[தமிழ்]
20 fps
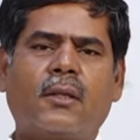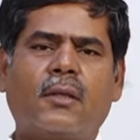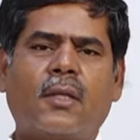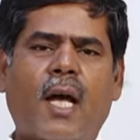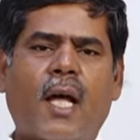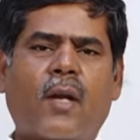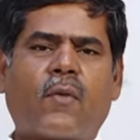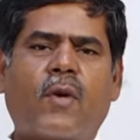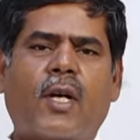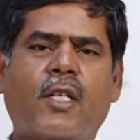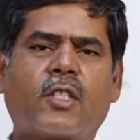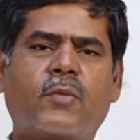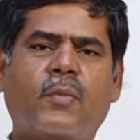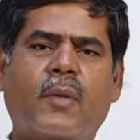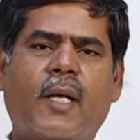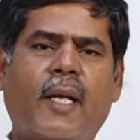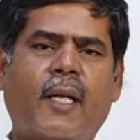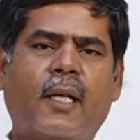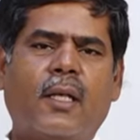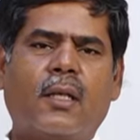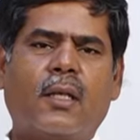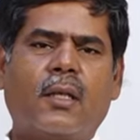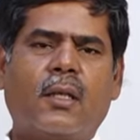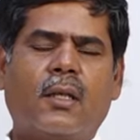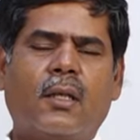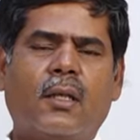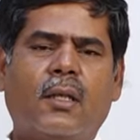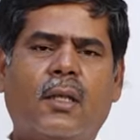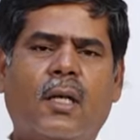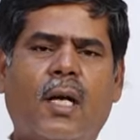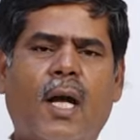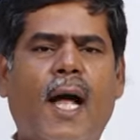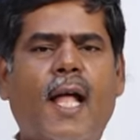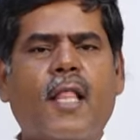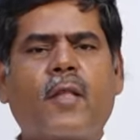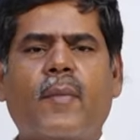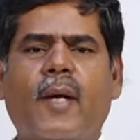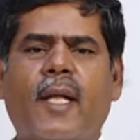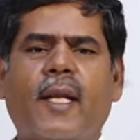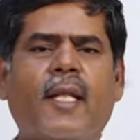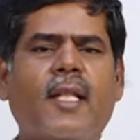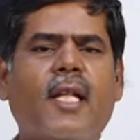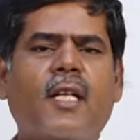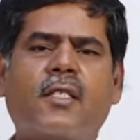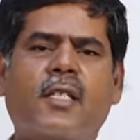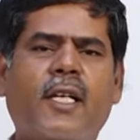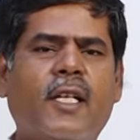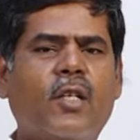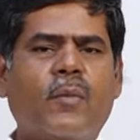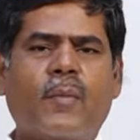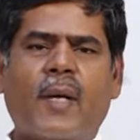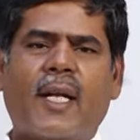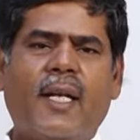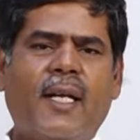கார் வாஷ் மாதிரி அது மாதிரி எதாவது செய்யணுமா